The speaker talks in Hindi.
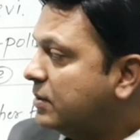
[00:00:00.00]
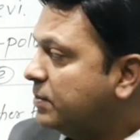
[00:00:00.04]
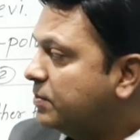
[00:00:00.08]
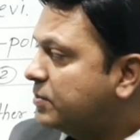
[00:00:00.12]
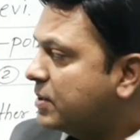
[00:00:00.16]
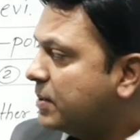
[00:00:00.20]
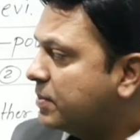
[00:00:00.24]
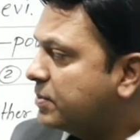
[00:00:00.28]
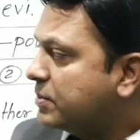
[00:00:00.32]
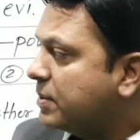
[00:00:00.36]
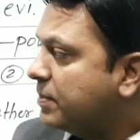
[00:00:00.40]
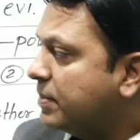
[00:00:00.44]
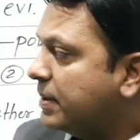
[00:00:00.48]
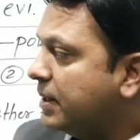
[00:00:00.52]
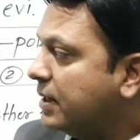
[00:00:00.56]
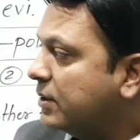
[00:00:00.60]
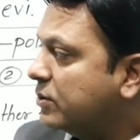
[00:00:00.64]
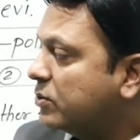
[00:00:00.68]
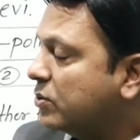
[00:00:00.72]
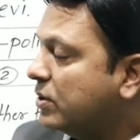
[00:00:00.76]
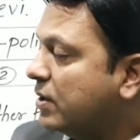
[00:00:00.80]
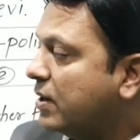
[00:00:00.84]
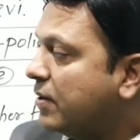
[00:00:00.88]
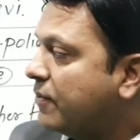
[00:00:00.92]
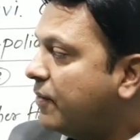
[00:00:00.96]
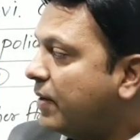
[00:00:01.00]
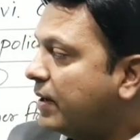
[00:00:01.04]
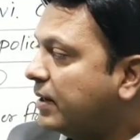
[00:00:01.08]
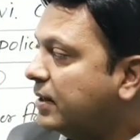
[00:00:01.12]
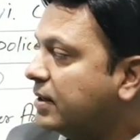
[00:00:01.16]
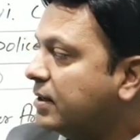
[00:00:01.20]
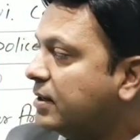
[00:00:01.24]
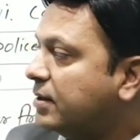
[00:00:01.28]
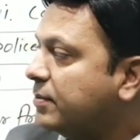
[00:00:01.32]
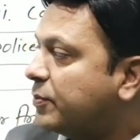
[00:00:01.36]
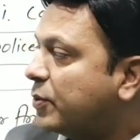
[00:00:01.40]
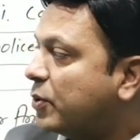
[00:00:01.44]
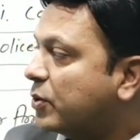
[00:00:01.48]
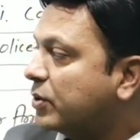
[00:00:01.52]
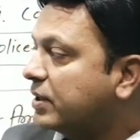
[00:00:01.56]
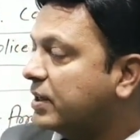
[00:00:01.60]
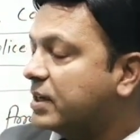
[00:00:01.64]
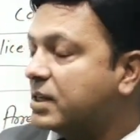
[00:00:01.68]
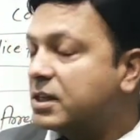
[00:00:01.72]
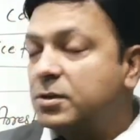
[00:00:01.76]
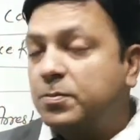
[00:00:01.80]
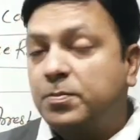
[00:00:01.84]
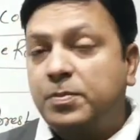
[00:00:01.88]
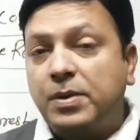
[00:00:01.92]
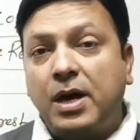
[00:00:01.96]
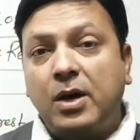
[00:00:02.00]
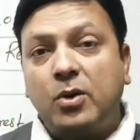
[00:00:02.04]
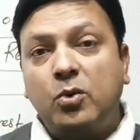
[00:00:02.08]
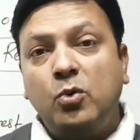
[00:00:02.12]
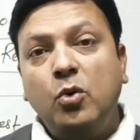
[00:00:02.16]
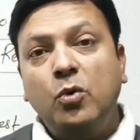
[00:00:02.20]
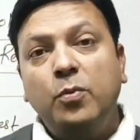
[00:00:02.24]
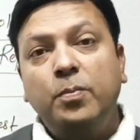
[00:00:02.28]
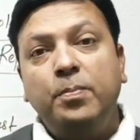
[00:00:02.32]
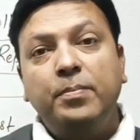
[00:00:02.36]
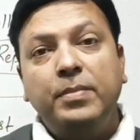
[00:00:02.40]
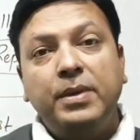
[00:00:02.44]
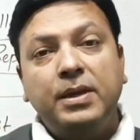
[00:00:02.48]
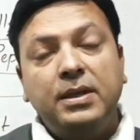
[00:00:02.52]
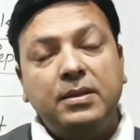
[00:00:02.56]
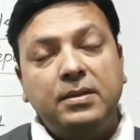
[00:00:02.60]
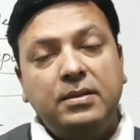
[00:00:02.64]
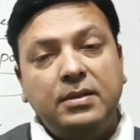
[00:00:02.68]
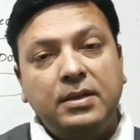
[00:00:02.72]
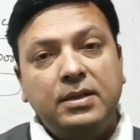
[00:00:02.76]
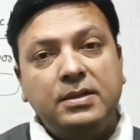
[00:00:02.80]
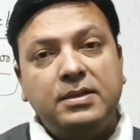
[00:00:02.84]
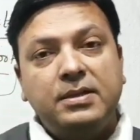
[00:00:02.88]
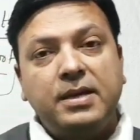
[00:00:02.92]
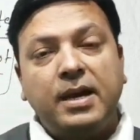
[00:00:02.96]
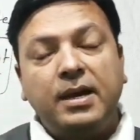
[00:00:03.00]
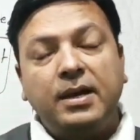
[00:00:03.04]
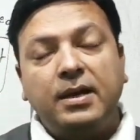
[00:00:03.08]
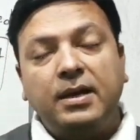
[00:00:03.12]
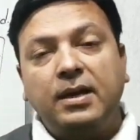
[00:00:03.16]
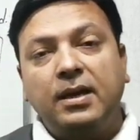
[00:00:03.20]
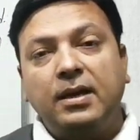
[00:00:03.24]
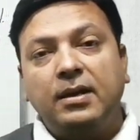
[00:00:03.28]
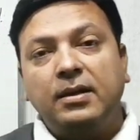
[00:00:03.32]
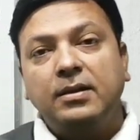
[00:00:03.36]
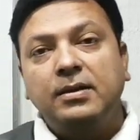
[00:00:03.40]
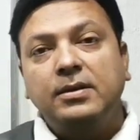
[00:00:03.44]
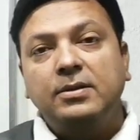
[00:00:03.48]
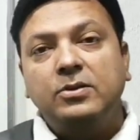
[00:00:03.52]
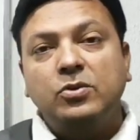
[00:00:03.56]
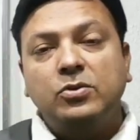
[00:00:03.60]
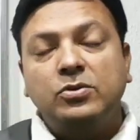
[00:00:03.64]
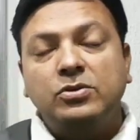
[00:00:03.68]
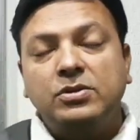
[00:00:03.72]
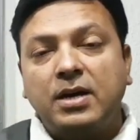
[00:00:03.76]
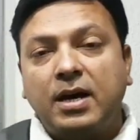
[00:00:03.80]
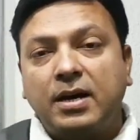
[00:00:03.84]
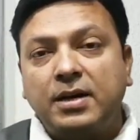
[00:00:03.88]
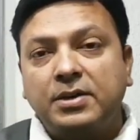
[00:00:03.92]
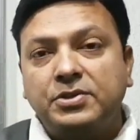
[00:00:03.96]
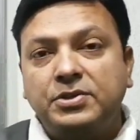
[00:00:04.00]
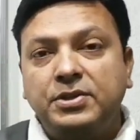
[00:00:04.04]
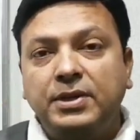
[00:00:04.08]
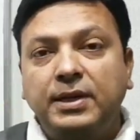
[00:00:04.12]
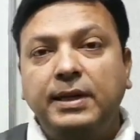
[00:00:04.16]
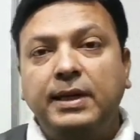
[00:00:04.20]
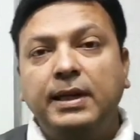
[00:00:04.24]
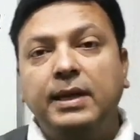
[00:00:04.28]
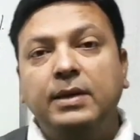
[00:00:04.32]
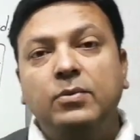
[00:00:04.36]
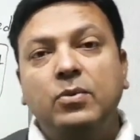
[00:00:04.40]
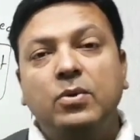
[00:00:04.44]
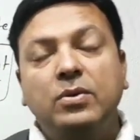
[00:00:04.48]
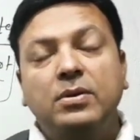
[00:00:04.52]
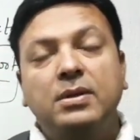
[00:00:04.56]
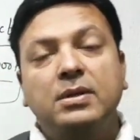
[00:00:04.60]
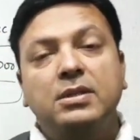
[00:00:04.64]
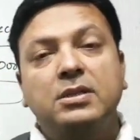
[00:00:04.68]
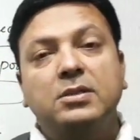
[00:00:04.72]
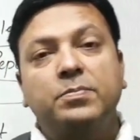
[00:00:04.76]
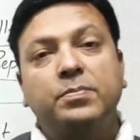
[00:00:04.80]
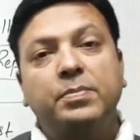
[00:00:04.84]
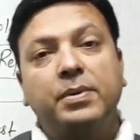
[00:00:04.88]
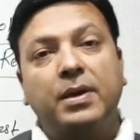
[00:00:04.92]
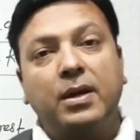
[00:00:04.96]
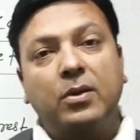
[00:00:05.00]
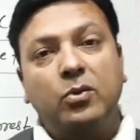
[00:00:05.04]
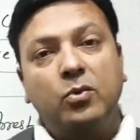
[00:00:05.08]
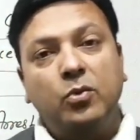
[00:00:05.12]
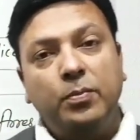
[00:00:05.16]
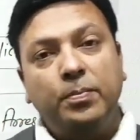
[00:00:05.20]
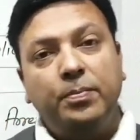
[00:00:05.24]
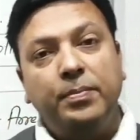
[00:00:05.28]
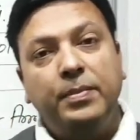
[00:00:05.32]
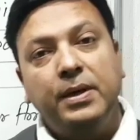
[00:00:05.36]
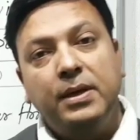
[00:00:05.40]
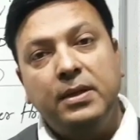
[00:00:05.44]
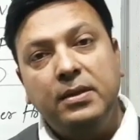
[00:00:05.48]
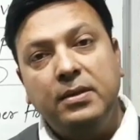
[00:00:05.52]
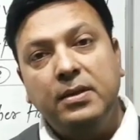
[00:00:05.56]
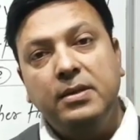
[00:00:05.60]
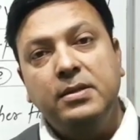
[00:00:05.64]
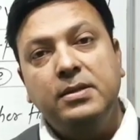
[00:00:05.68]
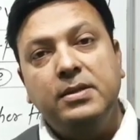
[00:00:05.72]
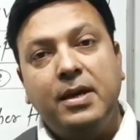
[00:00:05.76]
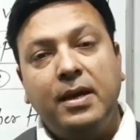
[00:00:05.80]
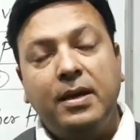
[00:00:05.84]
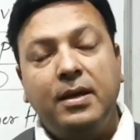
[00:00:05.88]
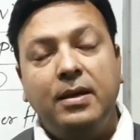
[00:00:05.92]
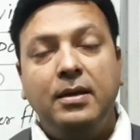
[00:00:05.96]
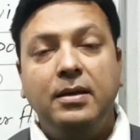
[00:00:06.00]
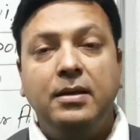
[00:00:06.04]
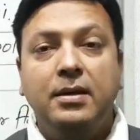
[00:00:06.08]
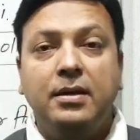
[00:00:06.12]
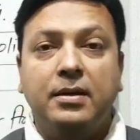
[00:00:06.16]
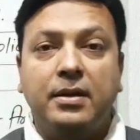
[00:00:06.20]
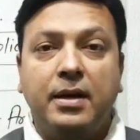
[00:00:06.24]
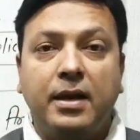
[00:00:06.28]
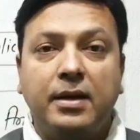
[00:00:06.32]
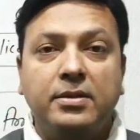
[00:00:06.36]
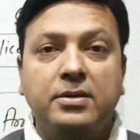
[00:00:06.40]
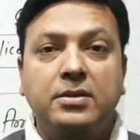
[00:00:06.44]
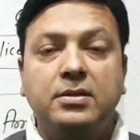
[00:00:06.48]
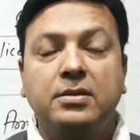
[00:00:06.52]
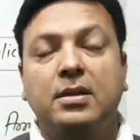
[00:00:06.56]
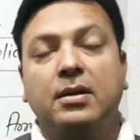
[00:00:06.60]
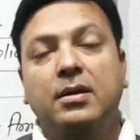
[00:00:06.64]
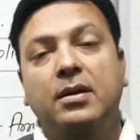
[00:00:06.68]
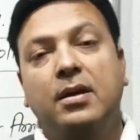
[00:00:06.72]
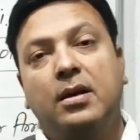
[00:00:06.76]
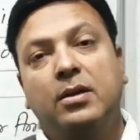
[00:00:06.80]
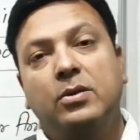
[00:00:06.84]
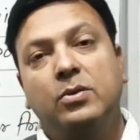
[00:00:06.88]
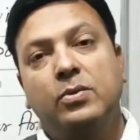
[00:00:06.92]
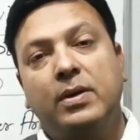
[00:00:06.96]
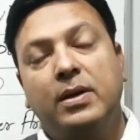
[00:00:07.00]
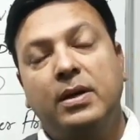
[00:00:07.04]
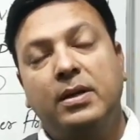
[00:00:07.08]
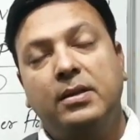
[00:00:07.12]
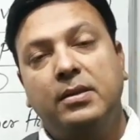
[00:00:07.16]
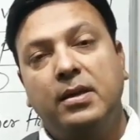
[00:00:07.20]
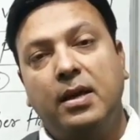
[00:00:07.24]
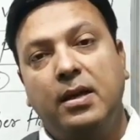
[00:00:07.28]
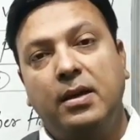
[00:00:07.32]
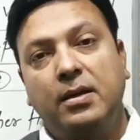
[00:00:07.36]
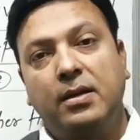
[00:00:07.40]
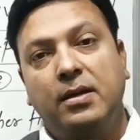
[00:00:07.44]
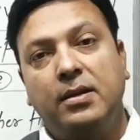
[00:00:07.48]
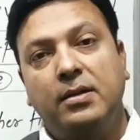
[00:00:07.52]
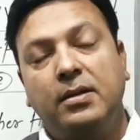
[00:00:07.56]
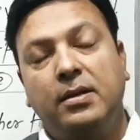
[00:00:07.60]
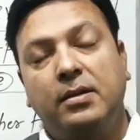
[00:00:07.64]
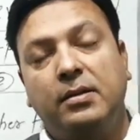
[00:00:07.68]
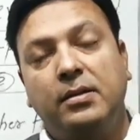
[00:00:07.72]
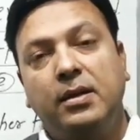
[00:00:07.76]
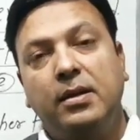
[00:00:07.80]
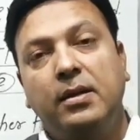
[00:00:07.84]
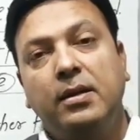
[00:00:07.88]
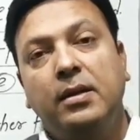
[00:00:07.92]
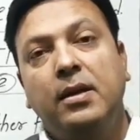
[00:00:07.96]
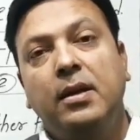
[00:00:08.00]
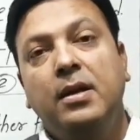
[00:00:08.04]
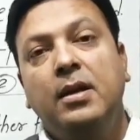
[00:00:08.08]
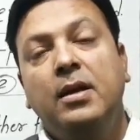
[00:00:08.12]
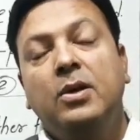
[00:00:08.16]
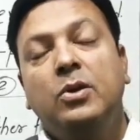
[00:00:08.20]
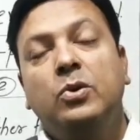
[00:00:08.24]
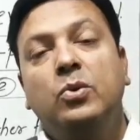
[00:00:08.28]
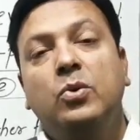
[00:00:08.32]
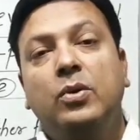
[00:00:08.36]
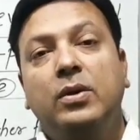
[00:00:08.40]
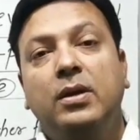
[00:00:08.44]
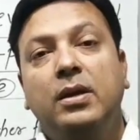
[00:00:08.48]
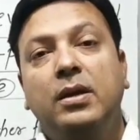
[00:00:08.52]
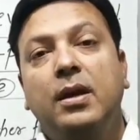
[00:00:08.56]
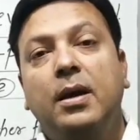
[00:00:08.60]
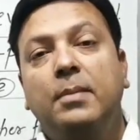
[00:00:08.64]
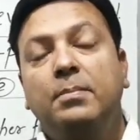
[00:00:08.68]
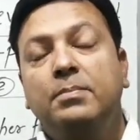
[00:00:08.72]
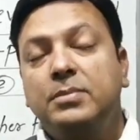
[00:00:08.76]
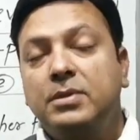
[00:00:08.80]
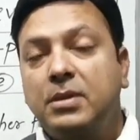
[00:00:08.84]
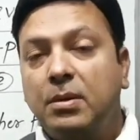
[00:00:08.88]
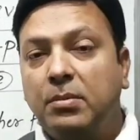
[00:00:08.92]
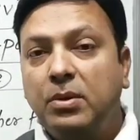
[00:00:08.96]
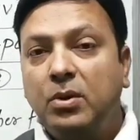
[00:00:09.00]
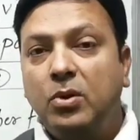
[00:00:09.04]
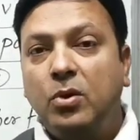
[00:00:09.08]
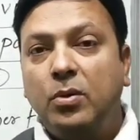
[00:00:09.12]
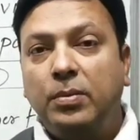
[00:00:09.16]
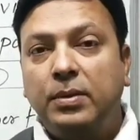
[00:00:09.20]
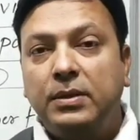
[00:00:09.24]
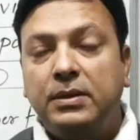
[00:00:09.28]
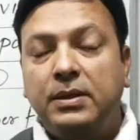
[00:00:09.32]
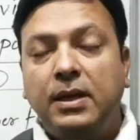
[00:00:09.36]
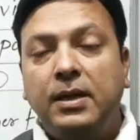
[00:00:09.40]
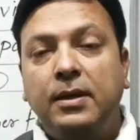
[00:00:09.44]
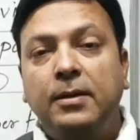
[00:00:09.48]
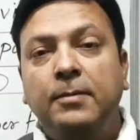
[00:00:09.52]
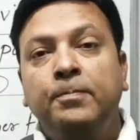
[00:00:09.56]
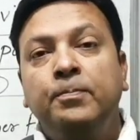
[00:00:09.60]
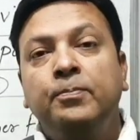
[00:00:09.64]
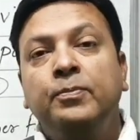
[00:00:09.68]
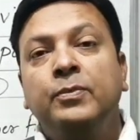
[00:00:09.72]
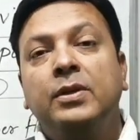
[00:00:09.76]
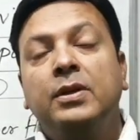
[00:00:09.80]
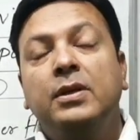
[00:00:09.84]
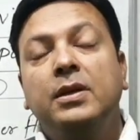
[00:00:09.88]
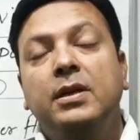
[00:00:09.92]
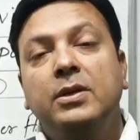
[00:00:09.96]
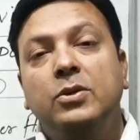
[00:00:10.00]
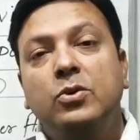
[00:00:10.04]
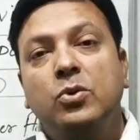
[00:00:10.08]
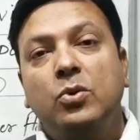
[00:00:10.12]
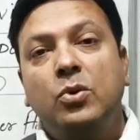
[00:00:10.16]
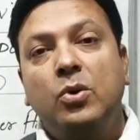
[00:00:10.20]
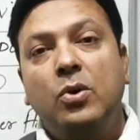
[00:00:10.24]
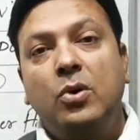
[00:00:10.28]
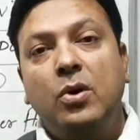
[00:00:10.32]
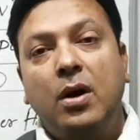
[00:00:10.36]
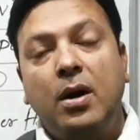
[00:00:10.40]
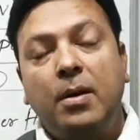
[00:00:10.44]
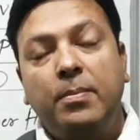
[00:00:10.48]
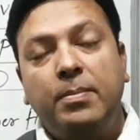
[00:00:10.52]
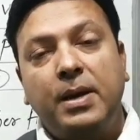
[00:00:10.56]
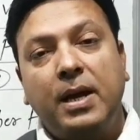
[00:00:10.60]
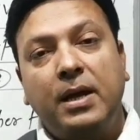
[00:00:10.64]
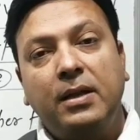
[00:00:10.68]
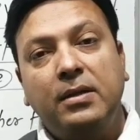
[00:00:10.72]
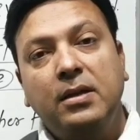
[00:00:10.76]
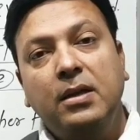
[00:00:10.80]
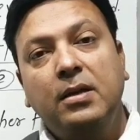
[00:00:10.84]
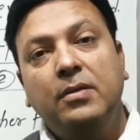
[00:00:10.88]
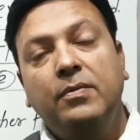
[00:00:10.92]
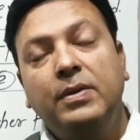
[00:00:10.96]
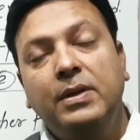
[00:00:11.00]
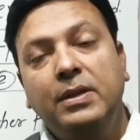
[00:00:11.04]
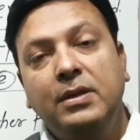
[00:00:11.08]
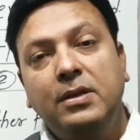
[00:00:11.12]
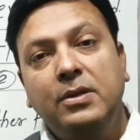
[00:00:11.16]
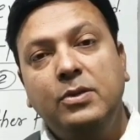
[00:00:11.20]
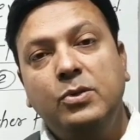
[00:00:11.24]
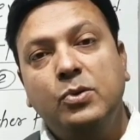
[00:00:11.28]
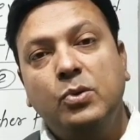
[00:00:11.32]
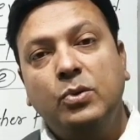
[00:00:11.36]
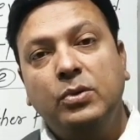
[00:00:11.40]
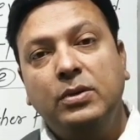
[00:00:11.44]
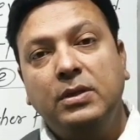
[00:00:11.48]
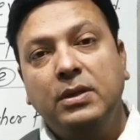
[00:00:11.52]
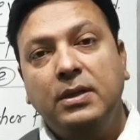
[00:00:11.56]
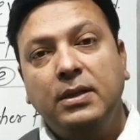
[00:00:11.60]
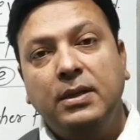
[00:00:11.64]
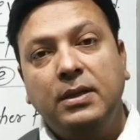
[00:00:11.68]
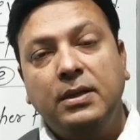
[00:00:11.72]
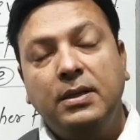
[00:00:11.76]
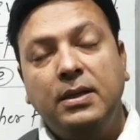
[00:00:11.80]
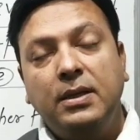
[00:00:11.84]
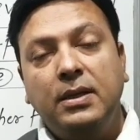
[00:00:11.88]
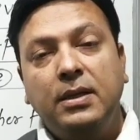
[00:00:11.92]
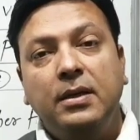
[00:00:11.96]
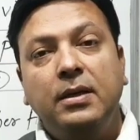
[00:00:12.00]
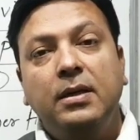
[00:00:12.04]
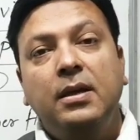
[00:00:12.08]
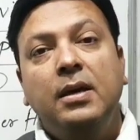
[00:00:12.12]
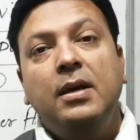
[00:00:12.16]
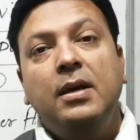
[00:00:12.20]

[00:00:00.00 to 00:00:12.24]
सबसे पहले तो ये फाइनल रिपोर्ट किस प्रारूप में दी जाएगी यानी ये जो चार्जशीट है वो किस प्रारूप में दी जाएगी ये राज्य सरकार द्वारा तय किया जाता है क्योंकि हम सभी को पता है ये जो आपराधिक विधि जो होती है ये